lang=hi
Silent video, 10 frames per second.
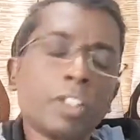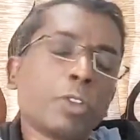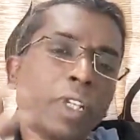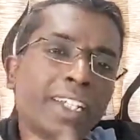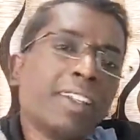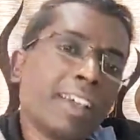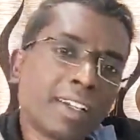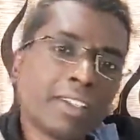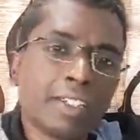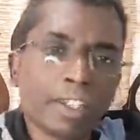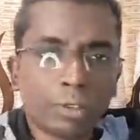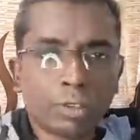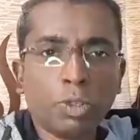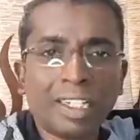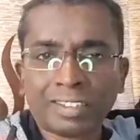तो इनडायरेक्टली देखो
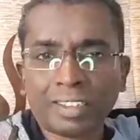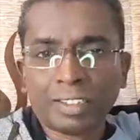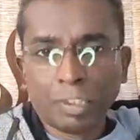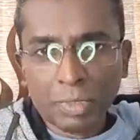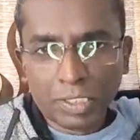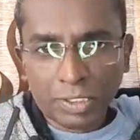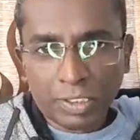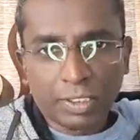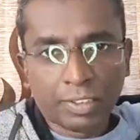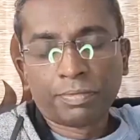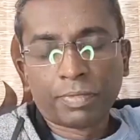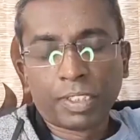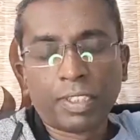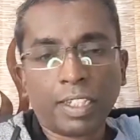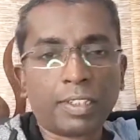तो असत्य में जीते हैं
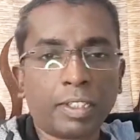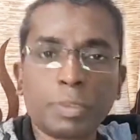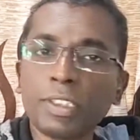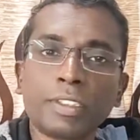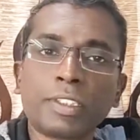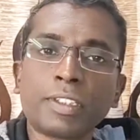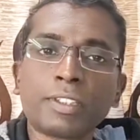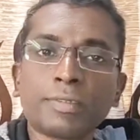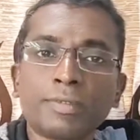अज्ञानता में जीते हैं